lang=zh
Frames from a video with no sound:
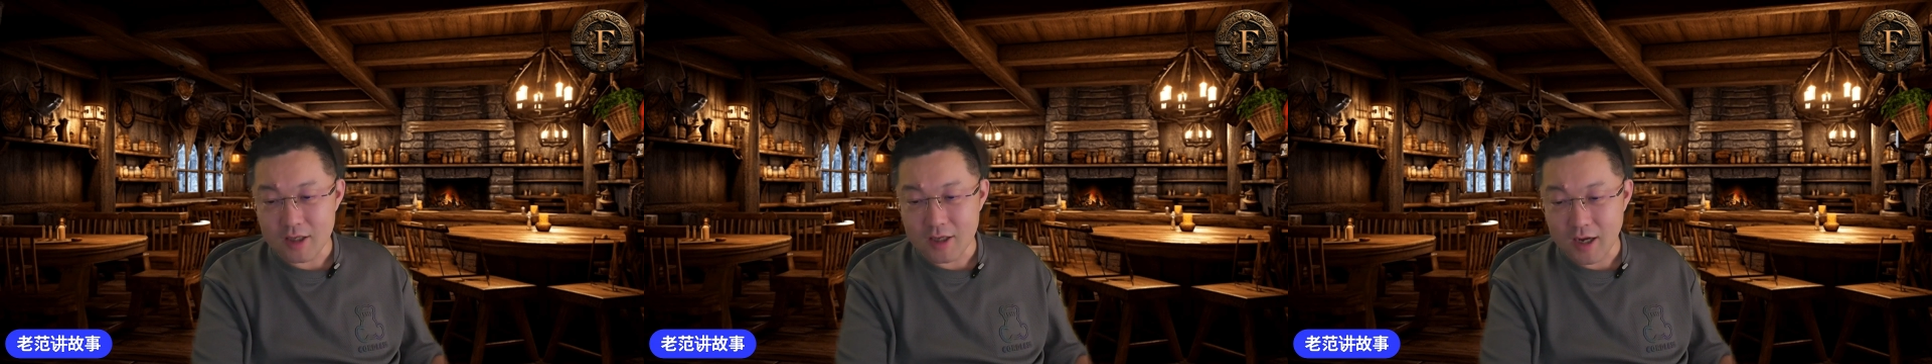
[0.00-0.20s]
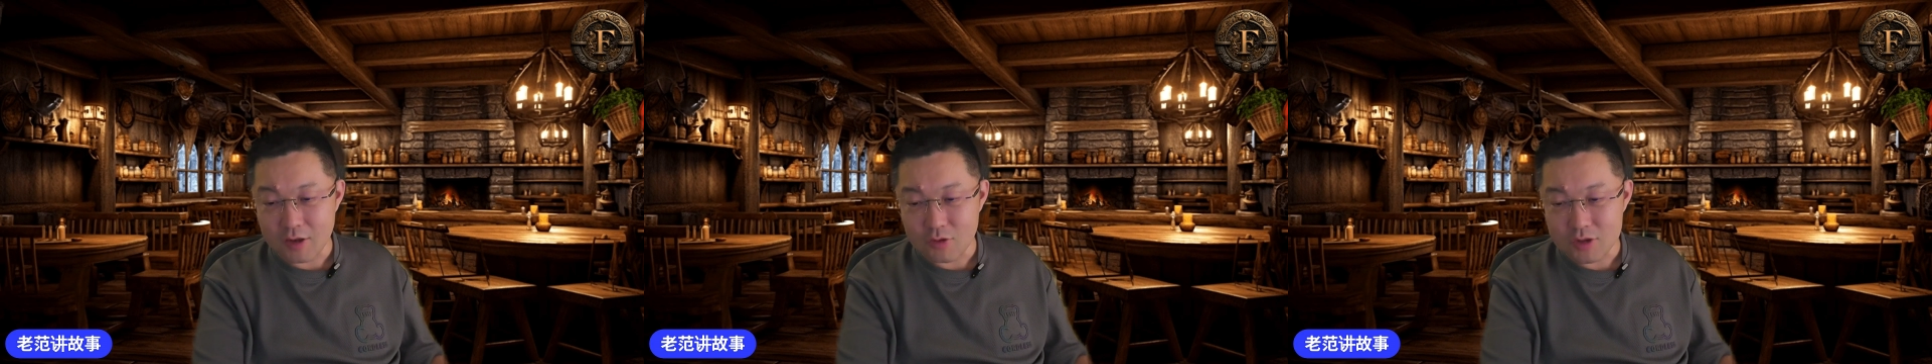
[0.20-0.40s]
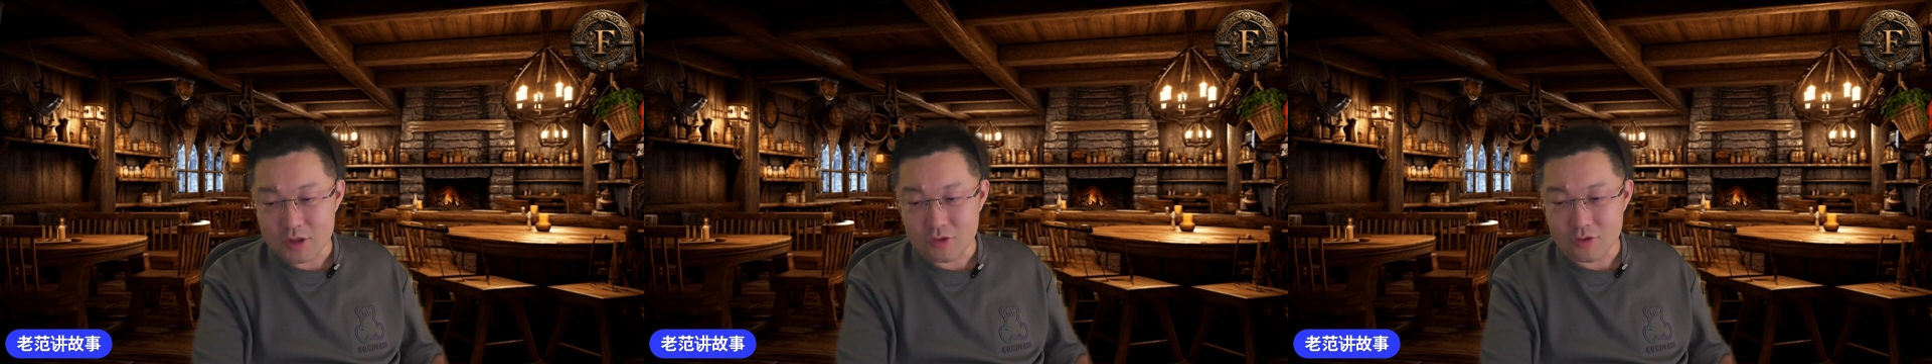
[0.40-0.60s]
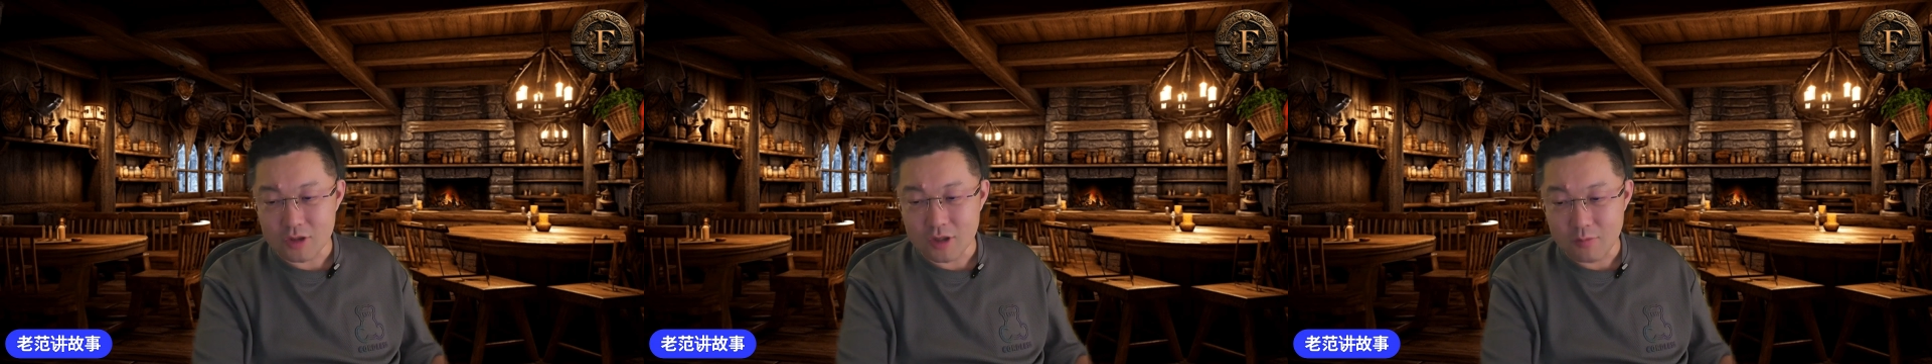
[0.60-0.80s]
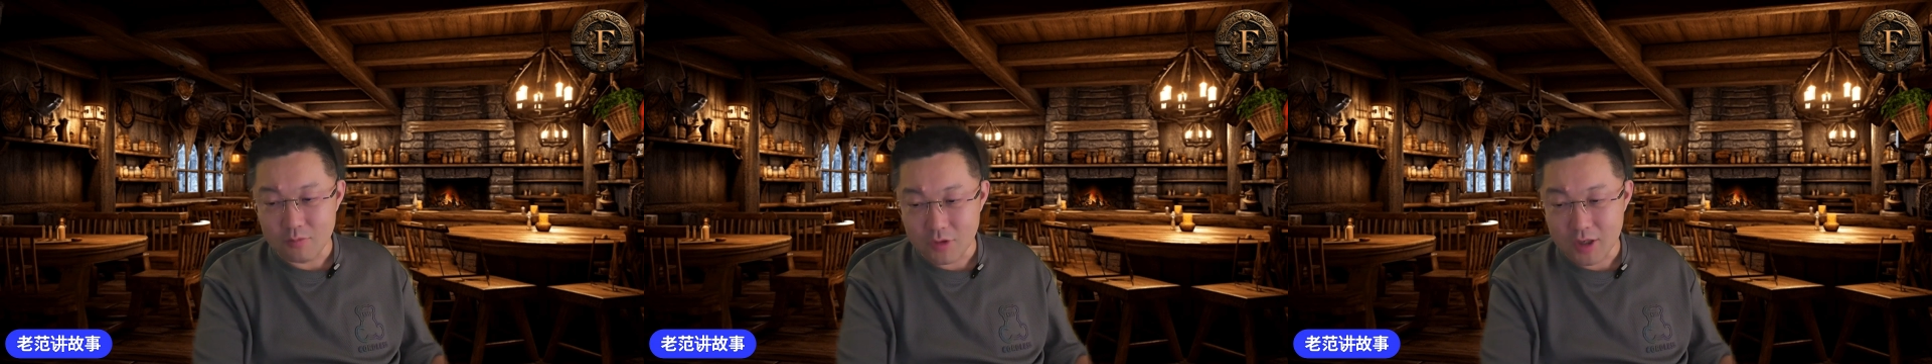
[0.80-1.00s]
些安卓系统就
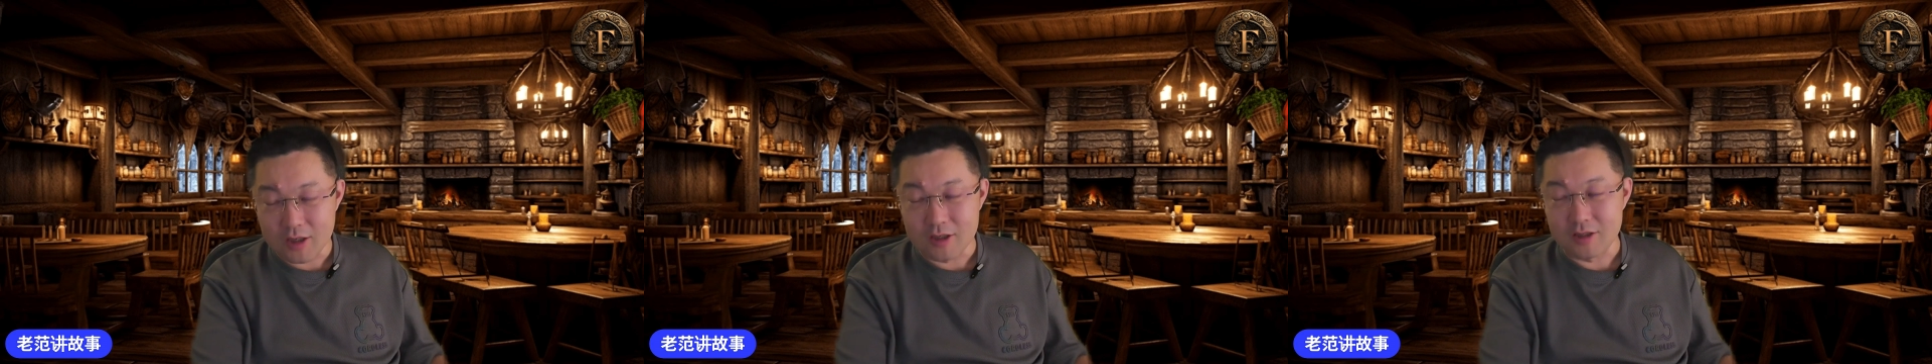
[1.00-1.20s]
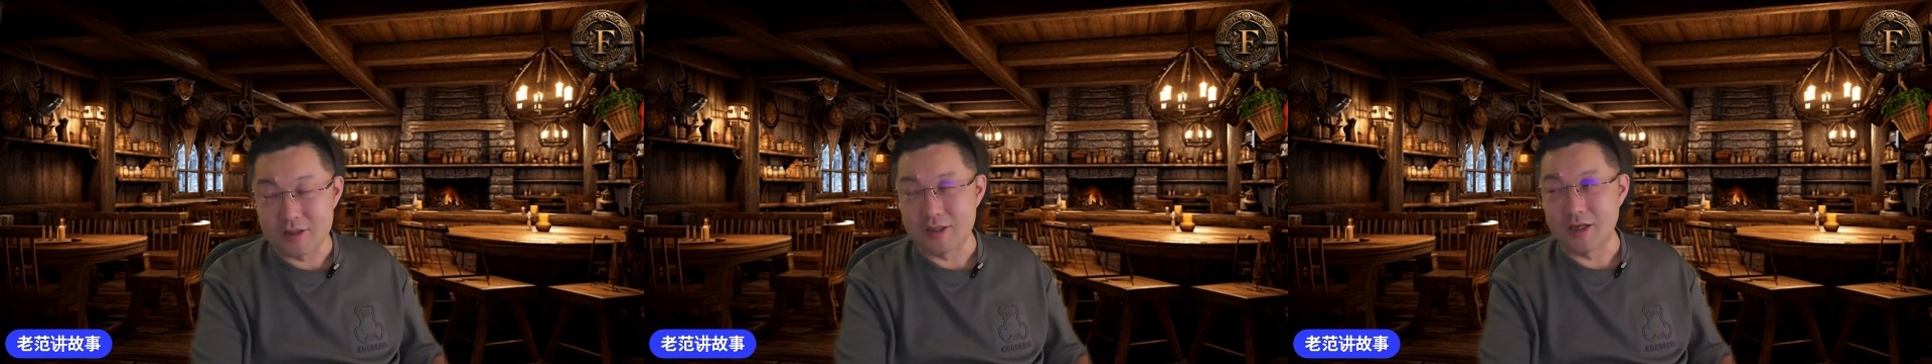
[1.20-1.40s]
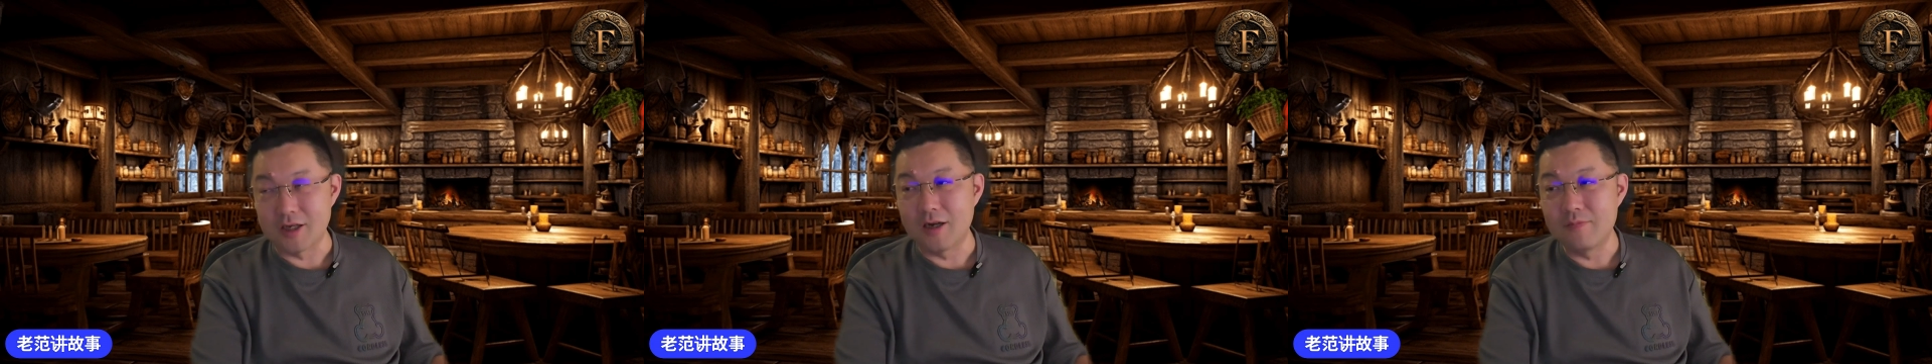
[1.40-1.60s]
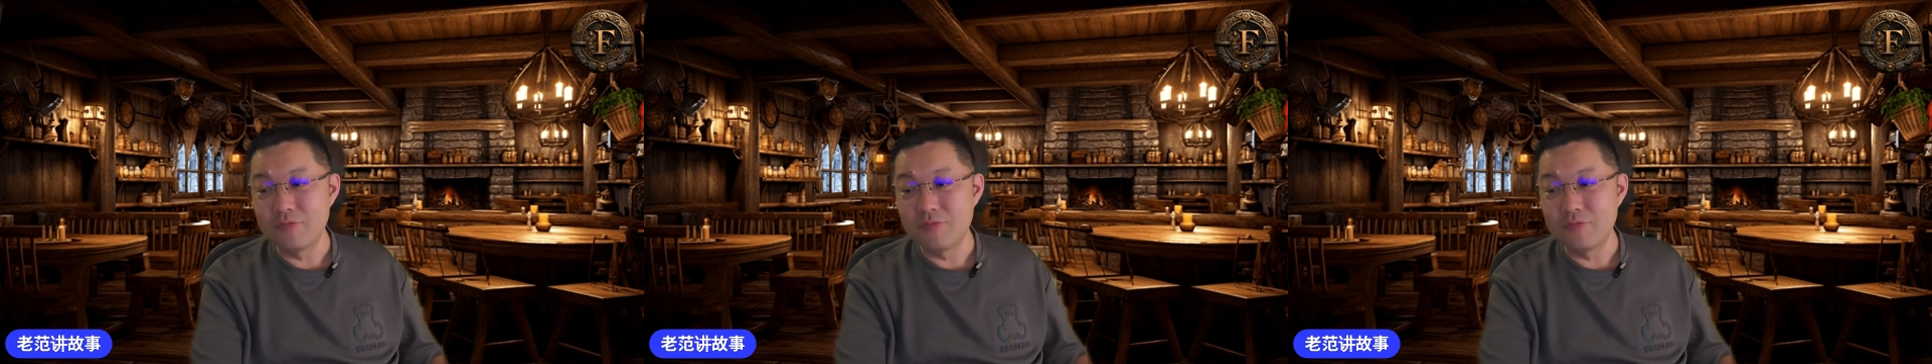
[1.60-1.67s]
更不跟着升级了。